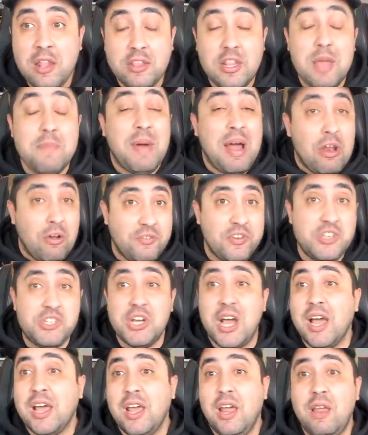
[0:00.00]
de malos
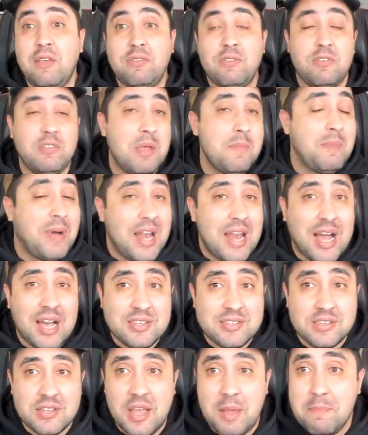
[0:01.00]
fichajes, de
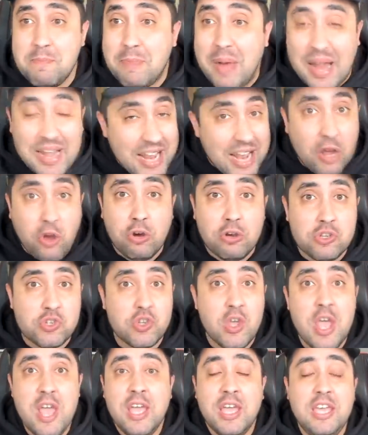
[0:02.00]
malos
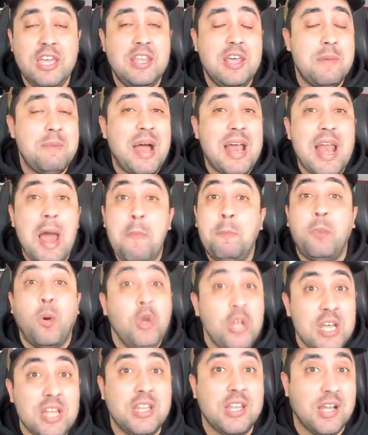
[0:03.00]
manejos y de malas
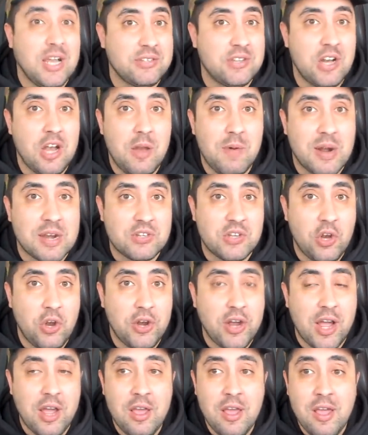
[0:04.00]
políticas en el
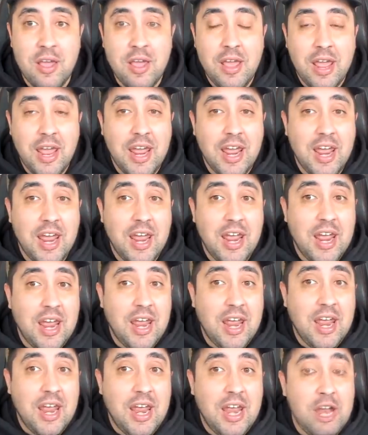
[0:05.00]
Barcelona.
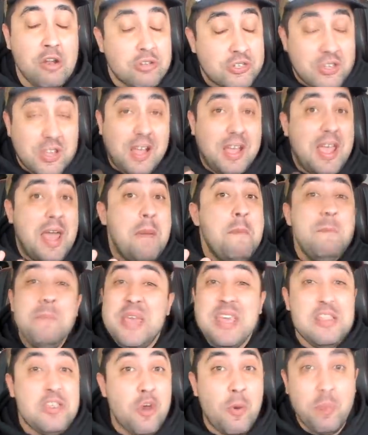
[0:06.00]
Eh, los
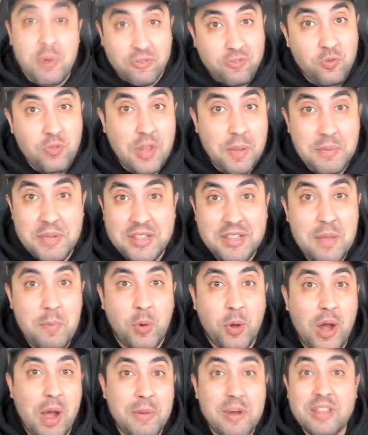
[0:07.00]
envidio profundamente
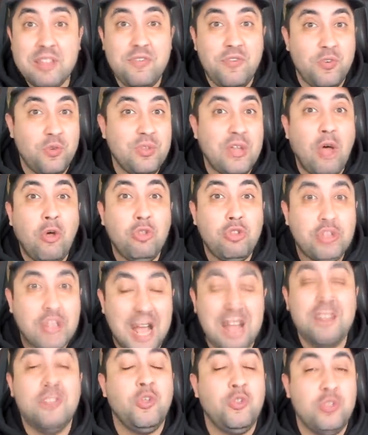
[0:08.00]
por haber disfrutado
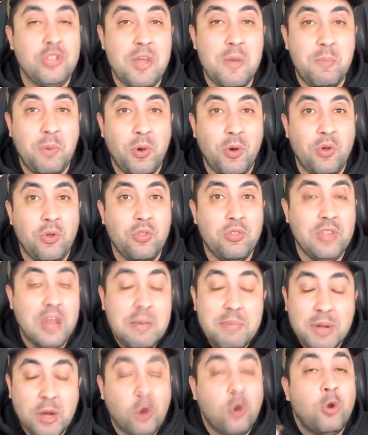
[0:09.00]
tanto tiempo
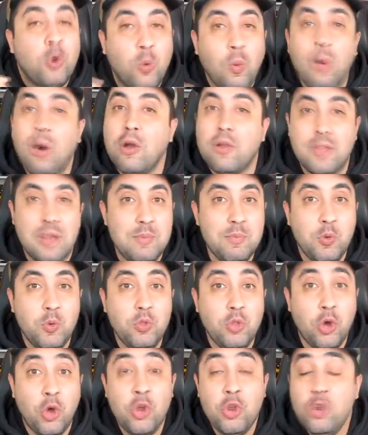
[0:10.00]
del mejor jugador del
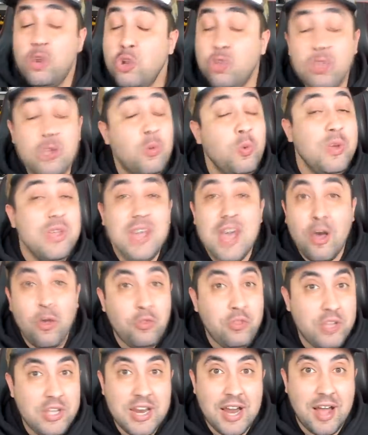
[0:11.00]
mundo. No tengo idea
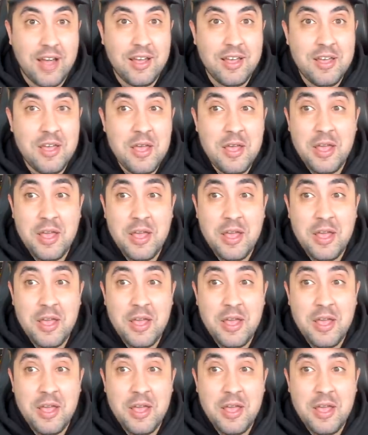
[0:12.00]
dónde irá.